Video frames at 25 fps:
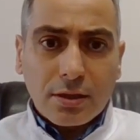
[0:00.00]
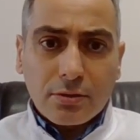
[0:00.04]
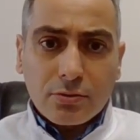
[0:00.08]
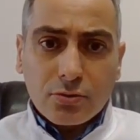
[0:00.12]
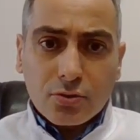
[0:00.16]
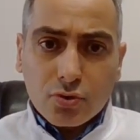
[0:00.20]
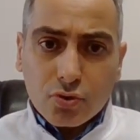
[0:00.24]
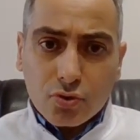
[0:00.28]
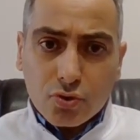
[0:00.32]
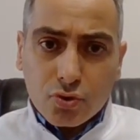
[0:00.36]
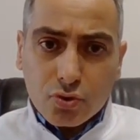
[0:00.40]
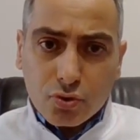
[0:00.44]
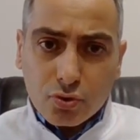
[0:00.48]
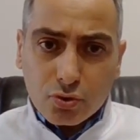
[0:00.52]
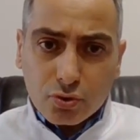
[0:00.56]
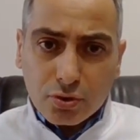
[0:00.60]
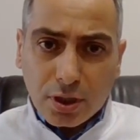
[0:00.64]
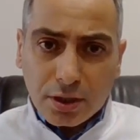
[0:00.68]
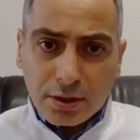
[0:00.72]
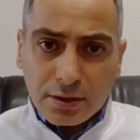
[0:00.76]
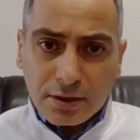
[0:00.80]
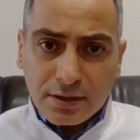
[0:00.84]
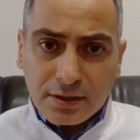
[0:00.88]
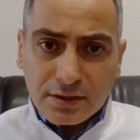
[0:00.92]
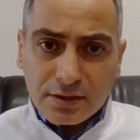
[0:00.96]

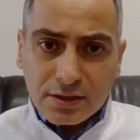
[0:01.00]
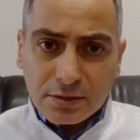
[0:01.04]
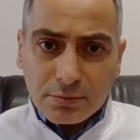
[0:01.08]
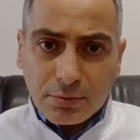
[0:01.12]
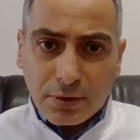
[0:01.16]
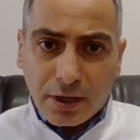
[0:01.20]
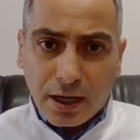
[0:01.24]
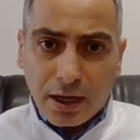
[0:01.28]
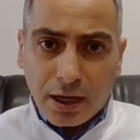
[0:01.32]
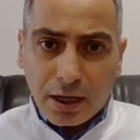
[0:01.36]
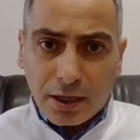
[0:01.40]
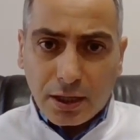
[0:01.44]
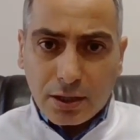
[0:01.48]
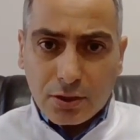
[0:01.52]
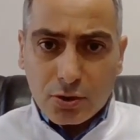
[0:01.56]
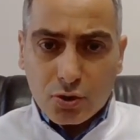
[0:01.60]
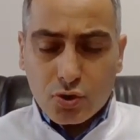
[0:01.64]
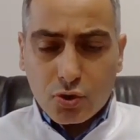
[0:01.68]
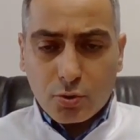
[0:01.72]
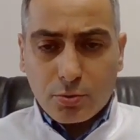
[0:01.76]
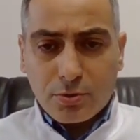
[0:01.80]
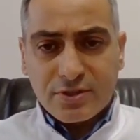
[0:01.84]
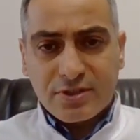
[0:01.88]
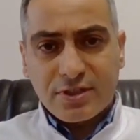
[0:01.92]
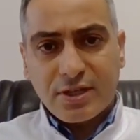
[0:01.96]
şuradan itibaren
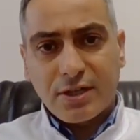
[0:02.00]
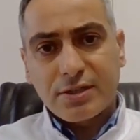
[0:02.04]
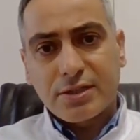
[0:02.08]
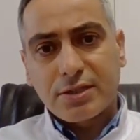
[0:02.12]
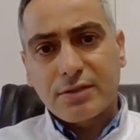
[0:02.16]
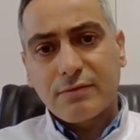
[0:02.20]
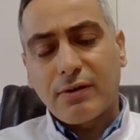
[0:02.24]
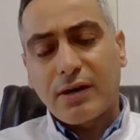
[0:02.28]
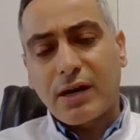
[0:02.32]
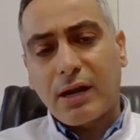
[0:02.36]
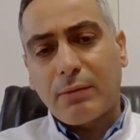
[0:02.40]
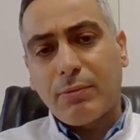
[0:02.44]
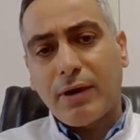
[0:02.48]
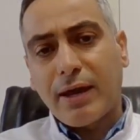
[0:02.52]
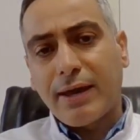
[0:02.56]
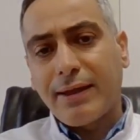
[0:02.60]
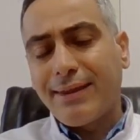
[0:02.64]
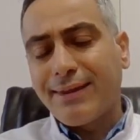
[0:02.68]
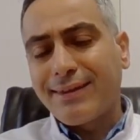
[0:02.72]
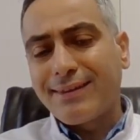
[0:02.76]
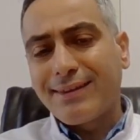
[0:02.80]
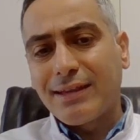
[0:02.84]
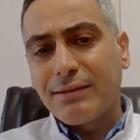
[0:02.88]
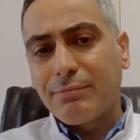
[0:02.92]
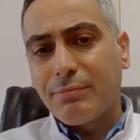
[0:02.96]
anastomos hattı var ama
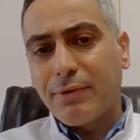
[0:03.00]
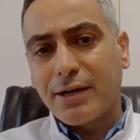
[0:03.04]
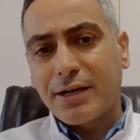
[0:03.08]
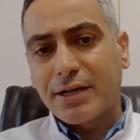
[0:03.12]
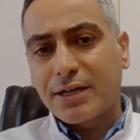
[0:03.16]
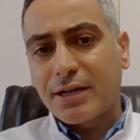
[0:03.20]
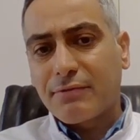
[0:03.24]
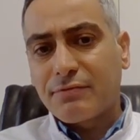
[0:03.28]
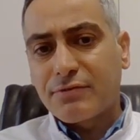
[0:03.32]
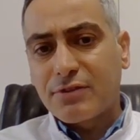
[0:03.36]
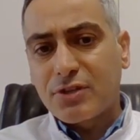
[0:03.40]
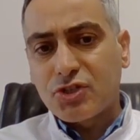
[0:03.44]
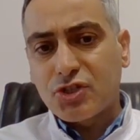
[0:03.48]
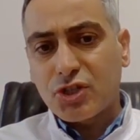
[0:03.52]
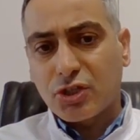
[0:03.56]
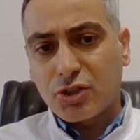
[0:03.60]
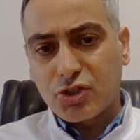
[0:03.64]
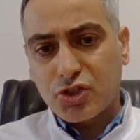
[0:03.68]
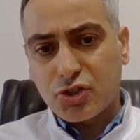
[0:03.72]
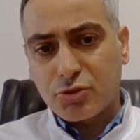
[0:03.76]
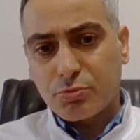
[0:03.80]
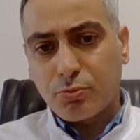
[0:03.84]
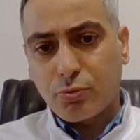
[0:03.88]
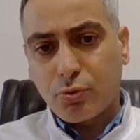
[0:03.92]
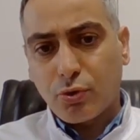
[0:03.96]
LED Lima grafti
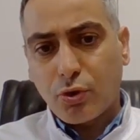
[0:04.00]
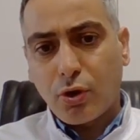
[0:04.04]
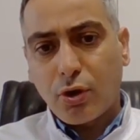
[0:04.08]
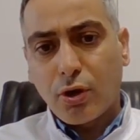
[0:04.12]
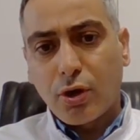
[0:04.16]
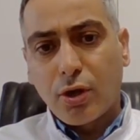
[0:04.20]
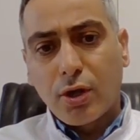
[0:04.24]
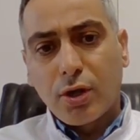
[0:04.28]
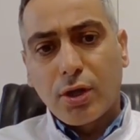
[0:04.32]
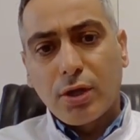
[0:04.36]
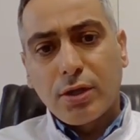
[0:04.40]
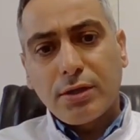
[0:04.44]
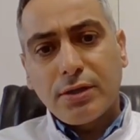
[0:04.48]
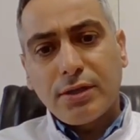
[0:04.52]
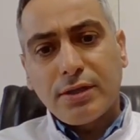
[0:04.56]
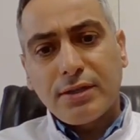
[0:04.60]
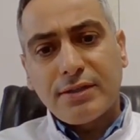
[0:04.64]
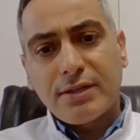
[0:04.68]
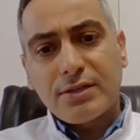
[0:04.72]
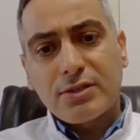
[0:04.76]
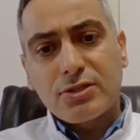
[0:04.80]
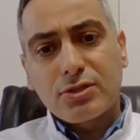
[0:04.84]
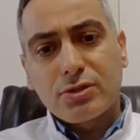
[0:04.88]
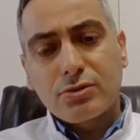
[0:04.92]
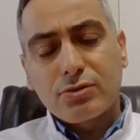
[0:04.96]
çalışmıyor. Yine
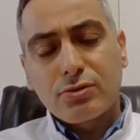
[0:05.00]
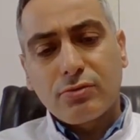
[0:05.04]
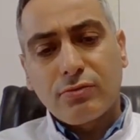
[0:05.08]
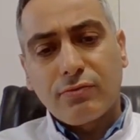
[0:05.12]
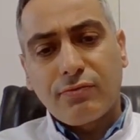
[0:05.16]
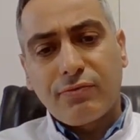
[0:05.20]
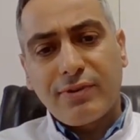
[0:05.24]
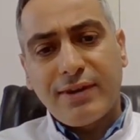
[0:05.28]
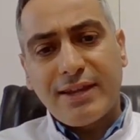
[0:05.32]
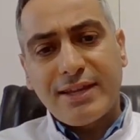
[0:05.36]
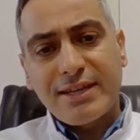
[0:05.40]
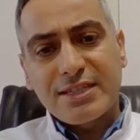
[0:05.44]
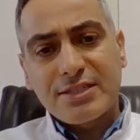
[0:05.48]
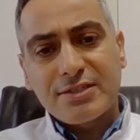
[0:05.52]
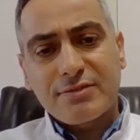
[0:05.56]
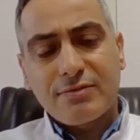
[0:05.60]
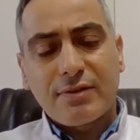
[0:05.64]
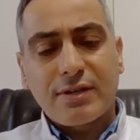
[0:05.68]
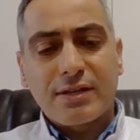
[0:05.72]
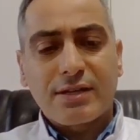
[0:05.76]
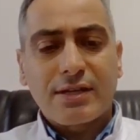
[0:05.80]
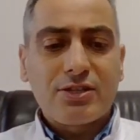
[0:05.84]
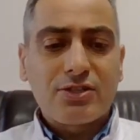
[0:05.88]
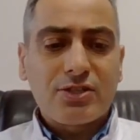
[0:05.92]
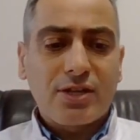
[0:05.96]
circumflex ve
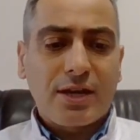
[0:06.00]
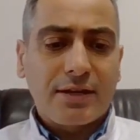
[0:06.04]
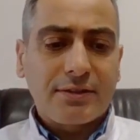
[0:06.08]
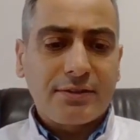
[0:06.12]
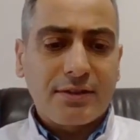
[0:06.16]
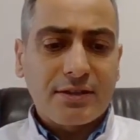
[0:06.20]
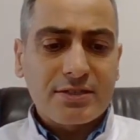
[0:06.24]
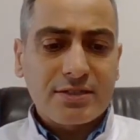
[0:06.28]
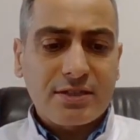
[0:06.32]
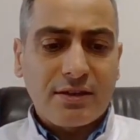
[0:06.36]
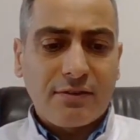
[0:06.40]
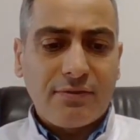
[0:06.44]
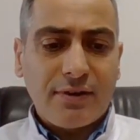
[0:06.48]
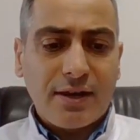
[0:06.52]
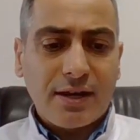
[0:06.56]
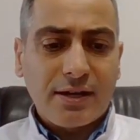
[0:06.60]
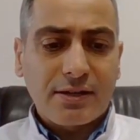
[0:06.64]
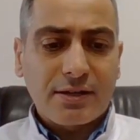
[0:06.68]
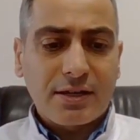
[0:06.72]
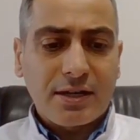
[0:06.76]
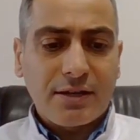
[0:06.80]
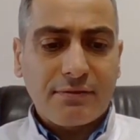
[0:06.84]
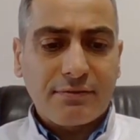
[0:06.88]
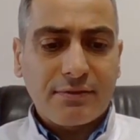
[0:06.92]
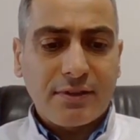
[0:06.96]
reca ya da sefen
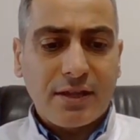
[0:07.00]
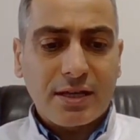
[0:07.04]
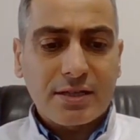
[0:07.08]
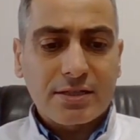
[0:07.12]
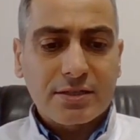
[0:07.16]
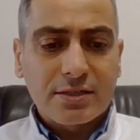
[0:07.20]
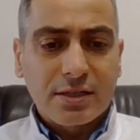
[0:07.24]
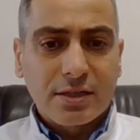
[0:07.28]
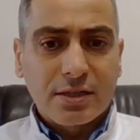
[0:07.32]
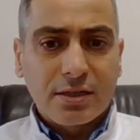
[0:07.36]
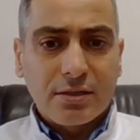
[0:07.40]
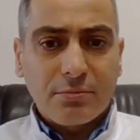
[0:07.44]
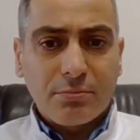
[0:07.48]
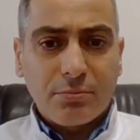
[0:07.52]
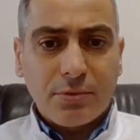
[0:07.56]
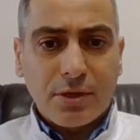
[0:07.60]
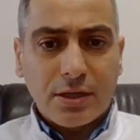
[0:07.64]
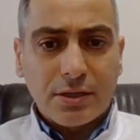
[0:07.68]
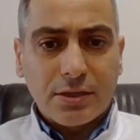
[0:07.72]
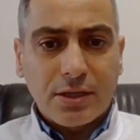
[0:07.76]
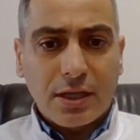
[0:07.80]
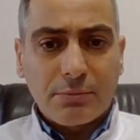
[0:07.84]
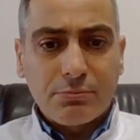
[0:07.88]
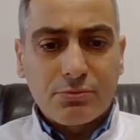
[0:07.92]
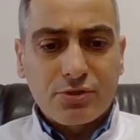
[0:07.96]
graftler bağlanmış